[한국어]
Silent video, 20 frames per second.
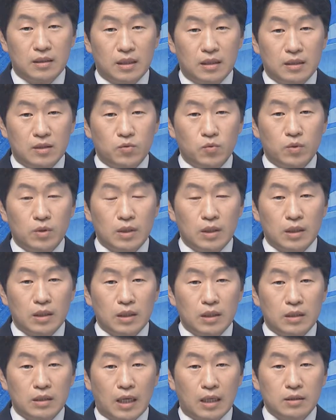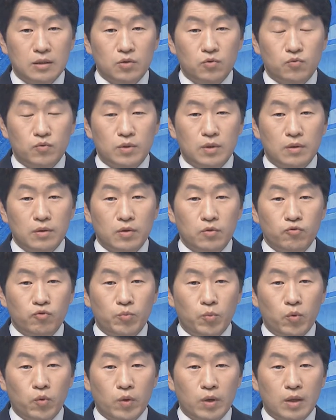지난 이월에 당시 윤석열
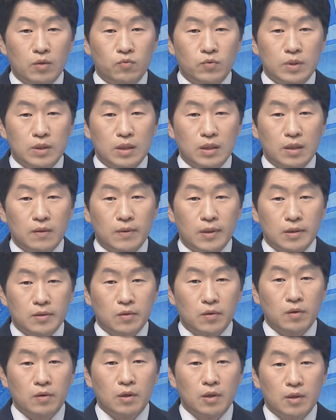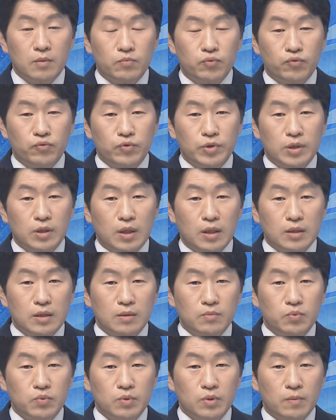후보가 울산에 와서 부유식
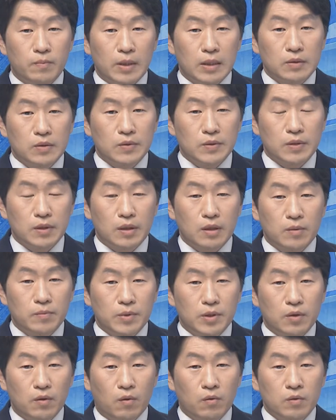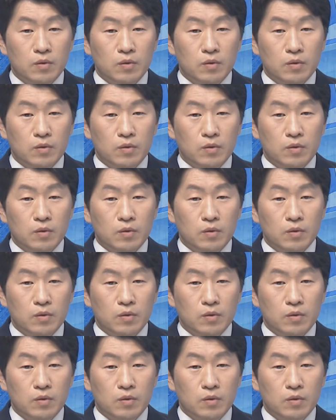해상풍력 발전 사업이